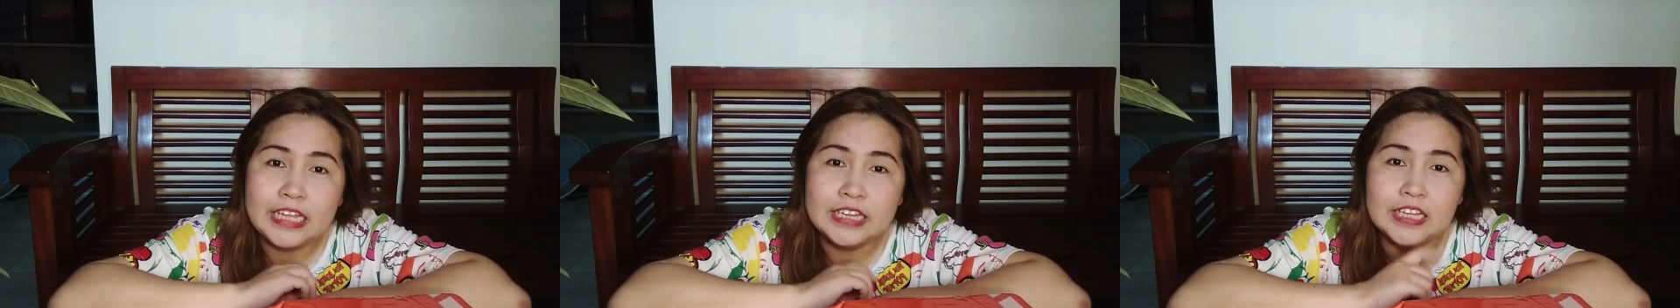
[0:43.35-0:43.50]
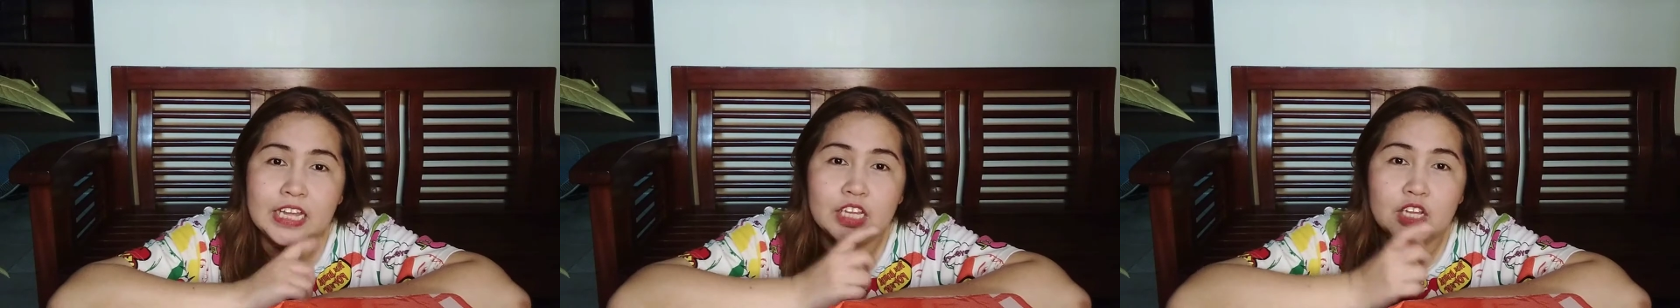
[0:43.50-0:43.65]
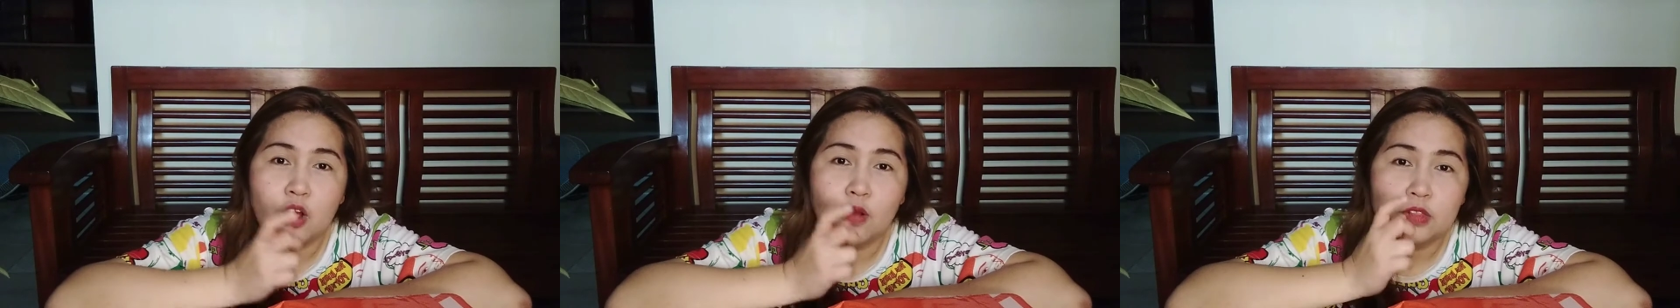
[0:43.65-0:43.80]

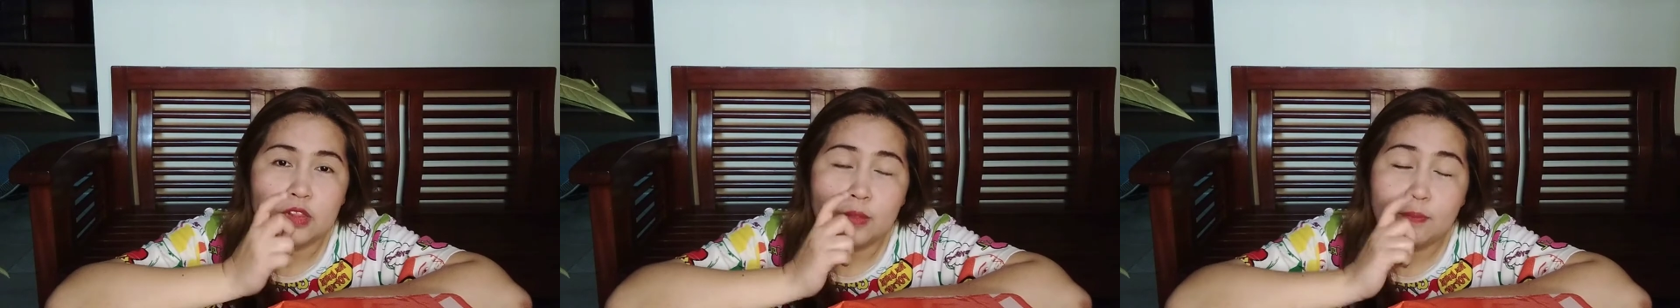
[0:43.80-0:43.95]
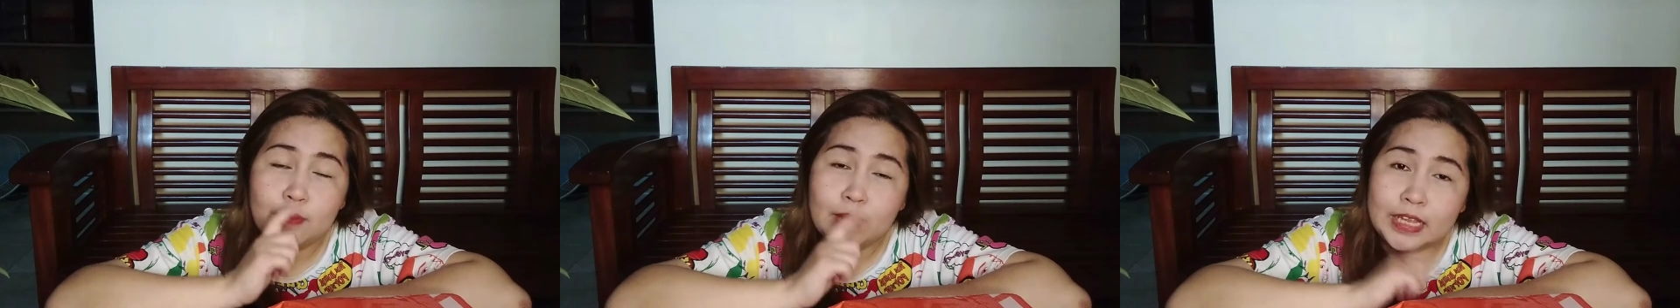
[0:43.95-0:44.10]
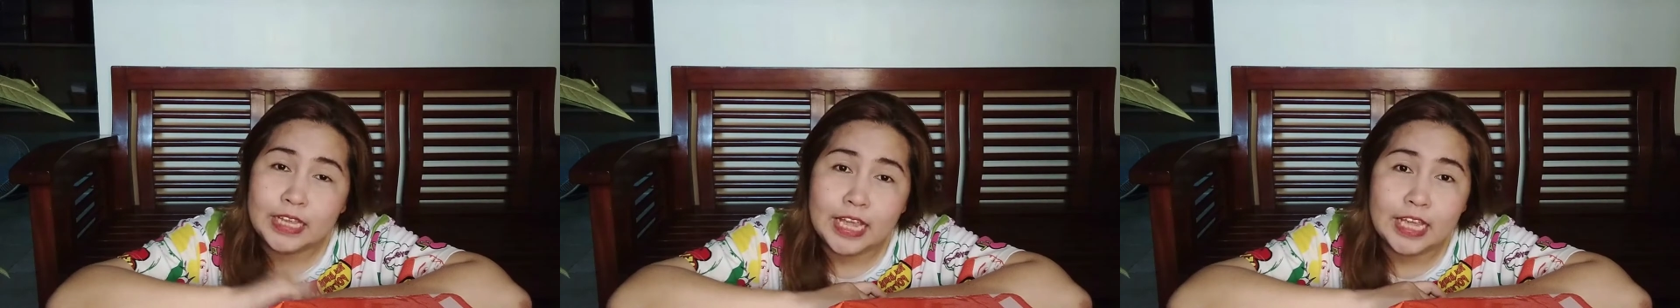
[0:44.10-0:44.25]
hit the
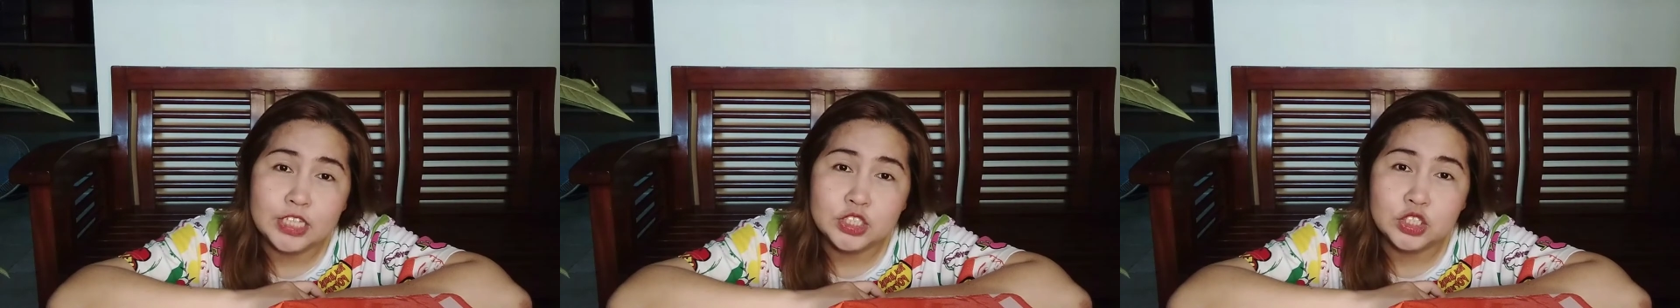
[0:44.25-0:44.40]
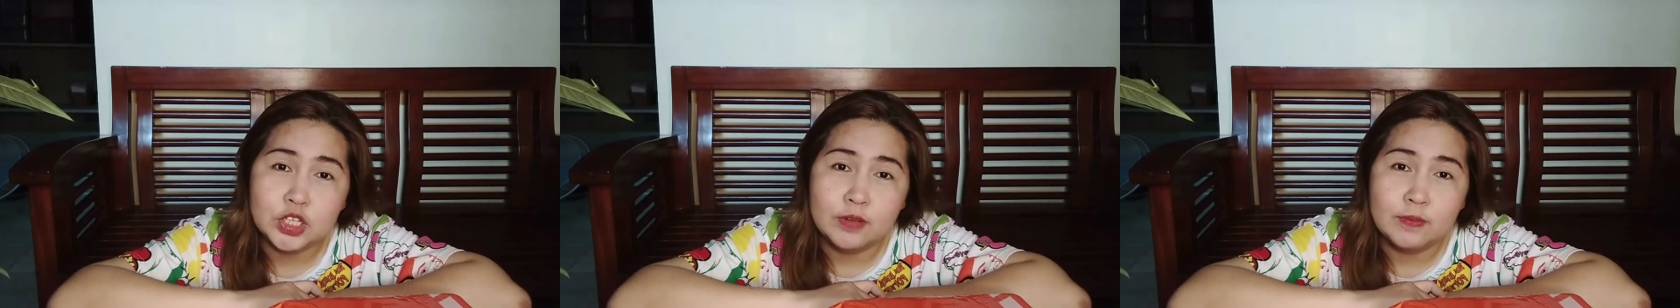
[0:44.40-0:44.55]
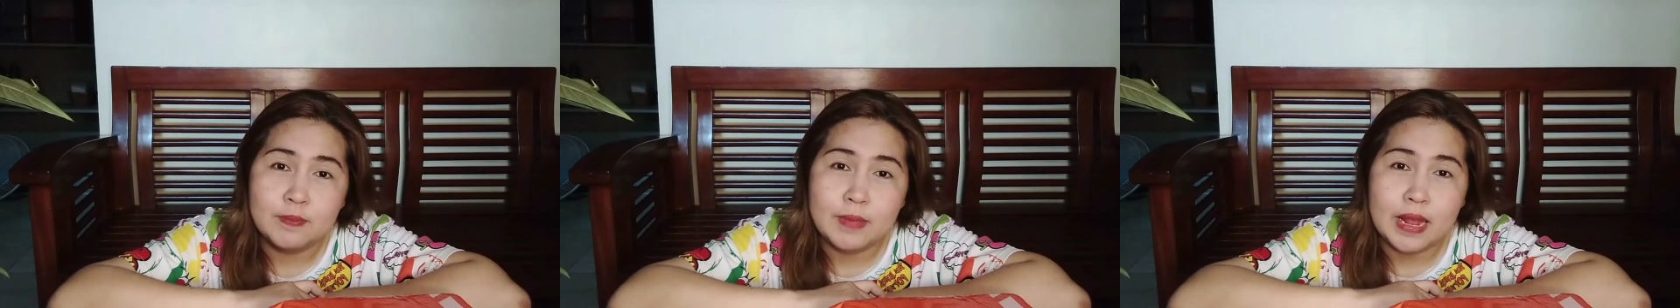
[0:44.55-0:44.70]

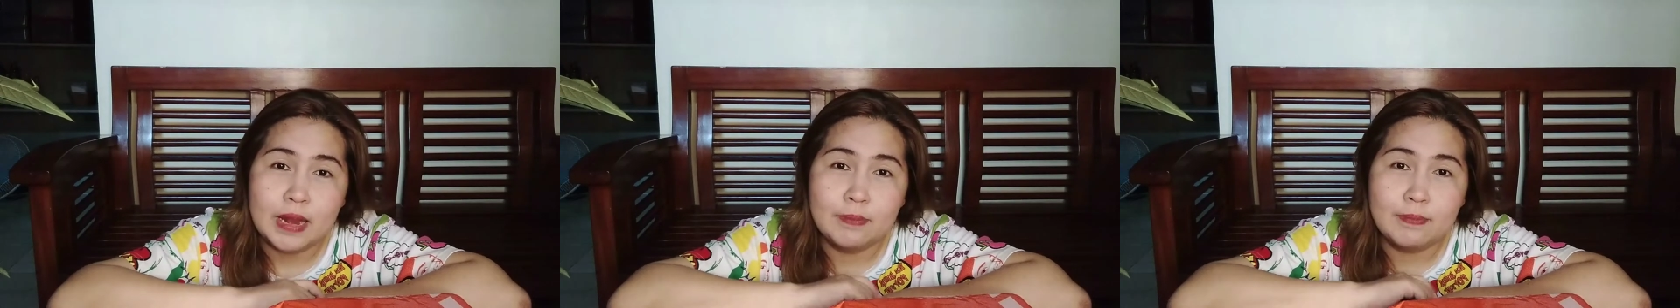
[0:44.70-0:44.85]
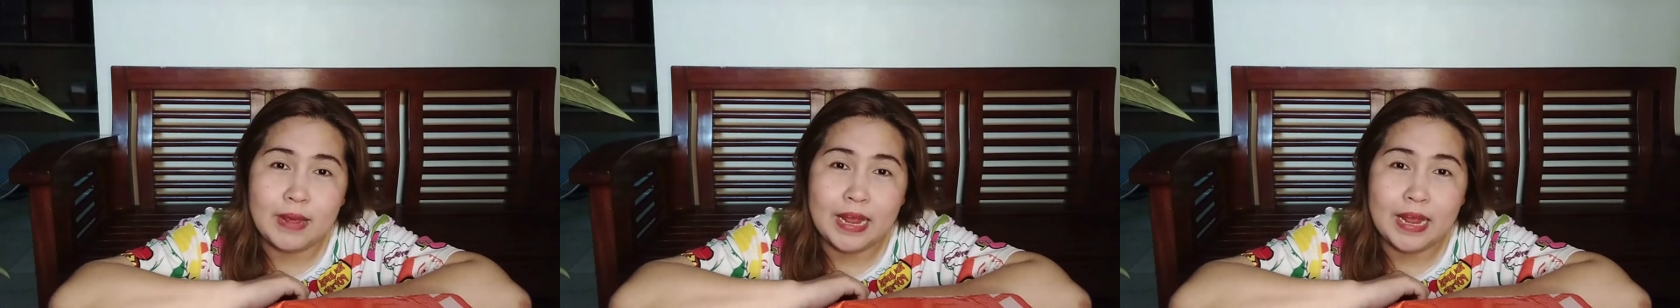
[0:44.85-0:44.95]
notification bell